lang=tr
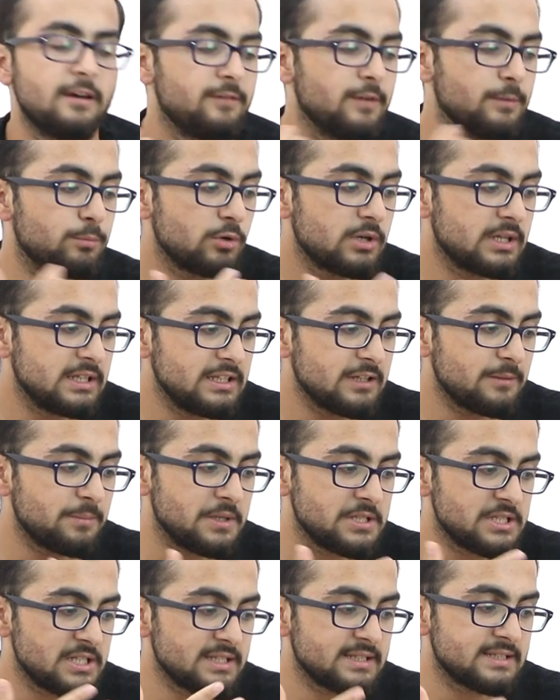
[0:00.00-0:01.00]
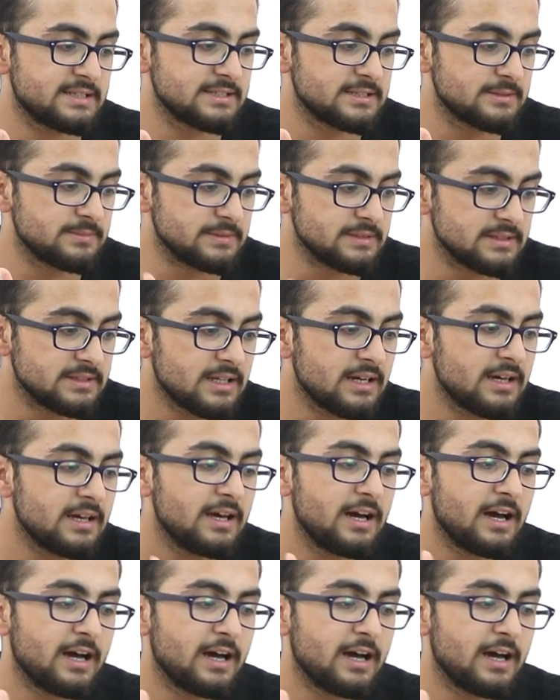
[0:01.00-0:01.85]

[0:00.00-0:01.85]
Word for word: Ve bu klinik beceri kısmında